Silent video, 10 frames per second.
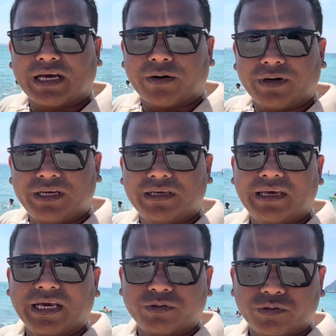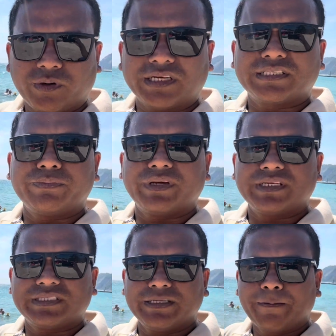কারণে এত দূর আসতে পেরেছি